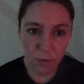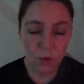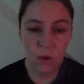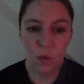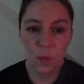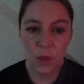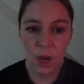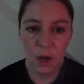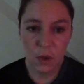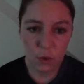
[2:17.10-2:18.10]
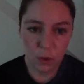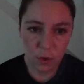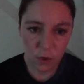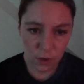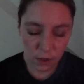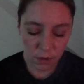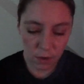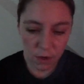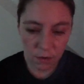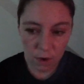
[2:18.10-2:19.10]
Tout ce que je voudrais, juste ressentir de
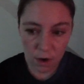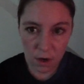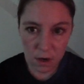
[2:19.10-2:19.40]
la joie.